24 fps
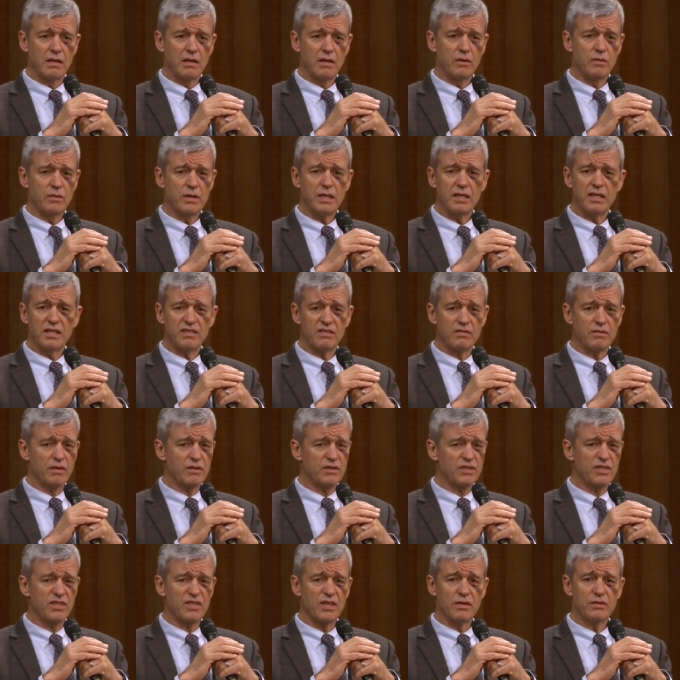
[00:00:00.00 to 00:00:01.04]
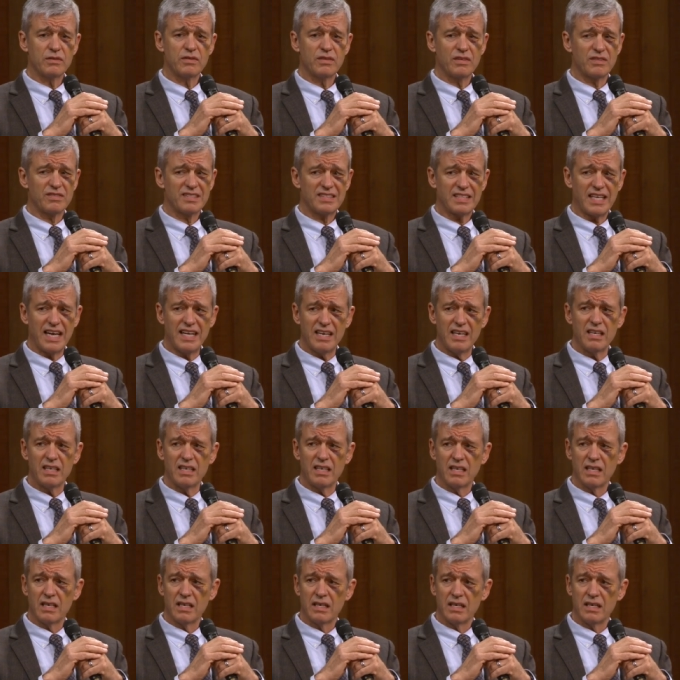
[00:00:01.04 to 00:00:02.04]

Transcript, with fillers: Una destrucción total.